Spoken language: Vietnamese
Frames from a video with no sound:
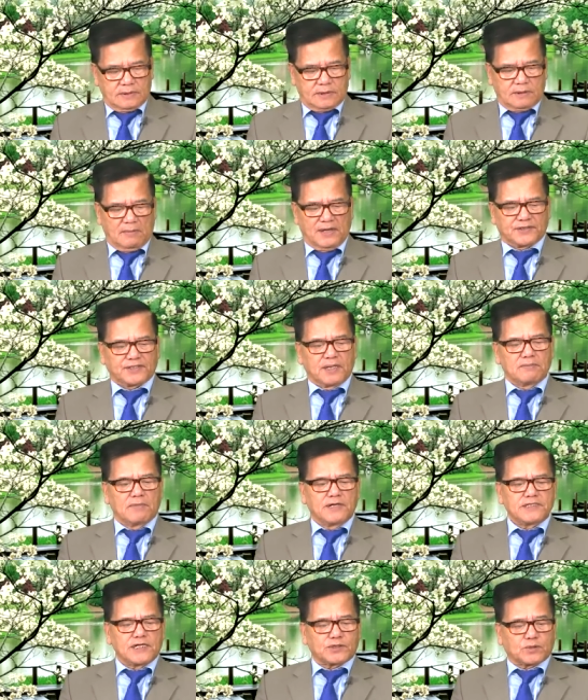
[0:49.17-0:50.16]
Thì bản tin
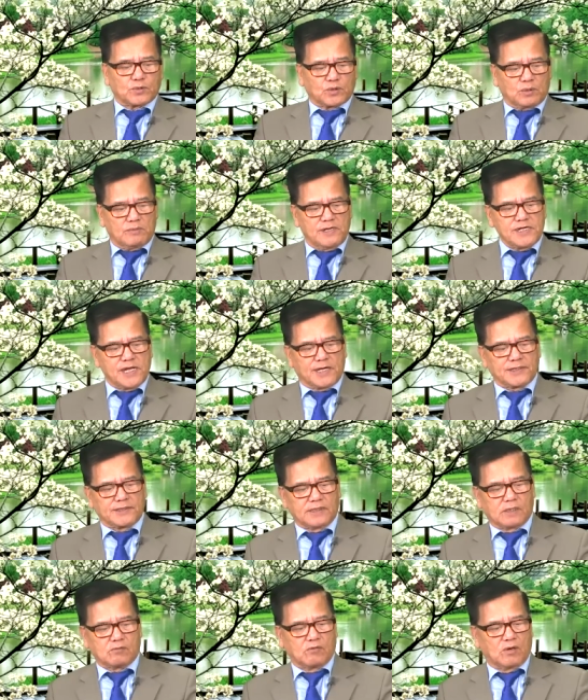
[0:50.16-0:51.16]
mới nhất chúng tôi mới nhận
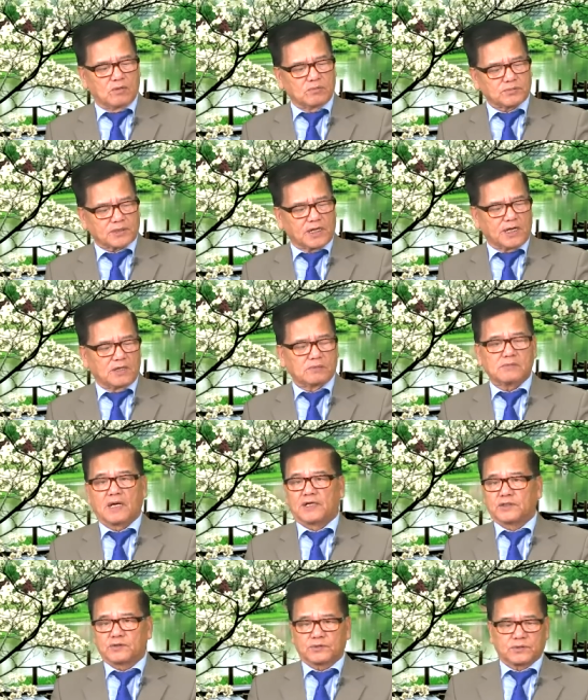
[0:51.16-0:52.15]
được của ông Thế ông
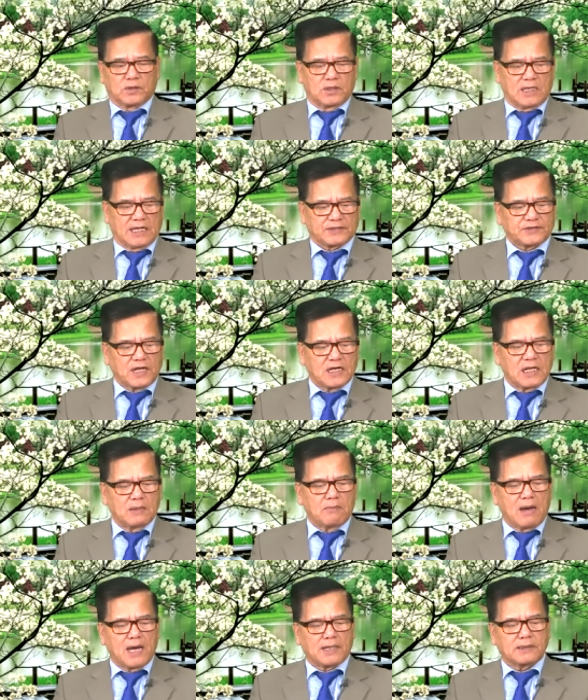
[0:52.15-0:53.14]
gửi cho tôi là
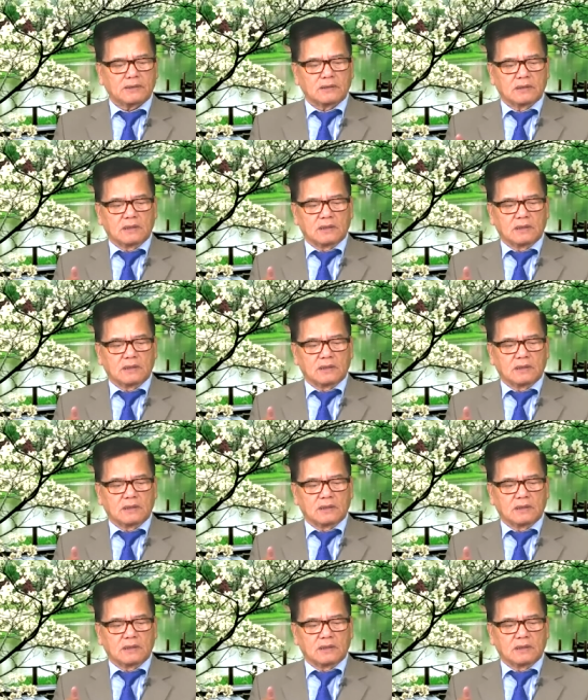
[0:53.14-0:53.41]
Taliban